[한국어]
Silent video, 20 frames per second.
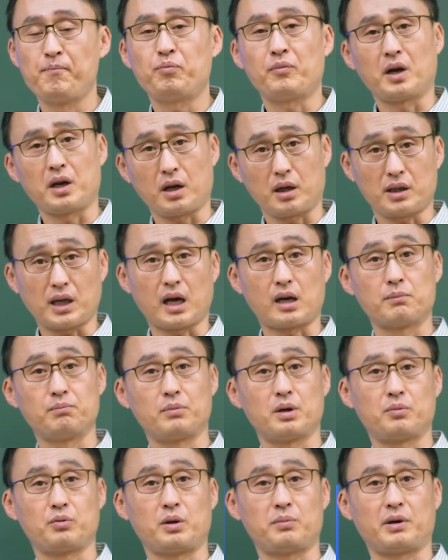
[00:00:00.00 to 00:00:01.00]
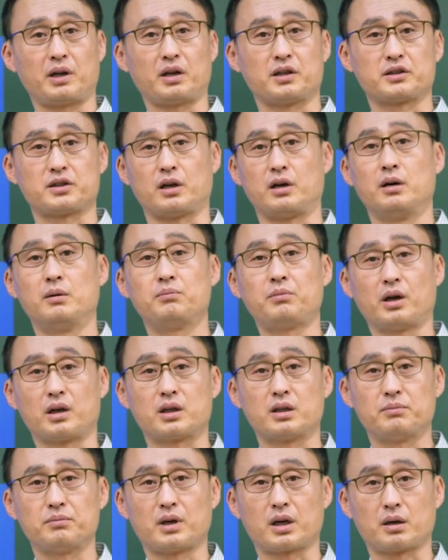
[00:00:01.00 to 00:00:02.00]
만약에 다른 법위반에서
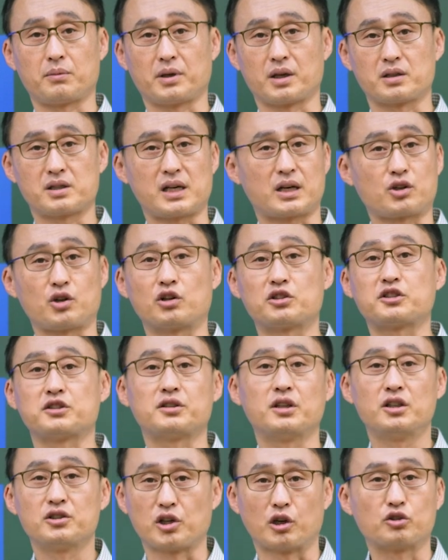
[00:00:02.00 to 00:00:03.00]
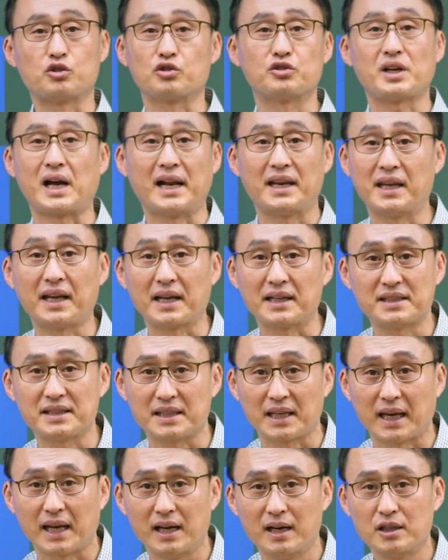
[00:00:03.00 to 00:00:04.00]
벌금 받으면 자격 취소 절동치
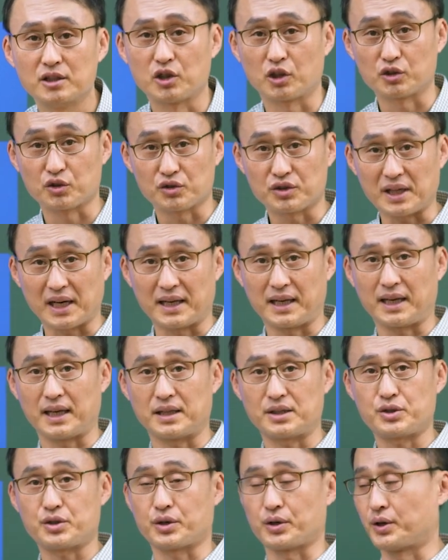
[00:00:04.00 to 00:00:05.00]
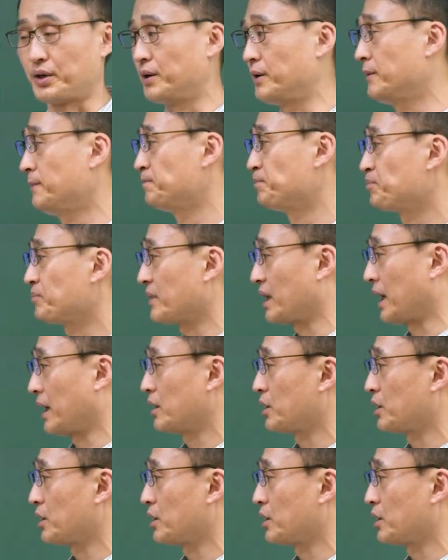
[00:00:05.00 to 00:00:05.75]
아니겠지 절동치 아니겠죠 네,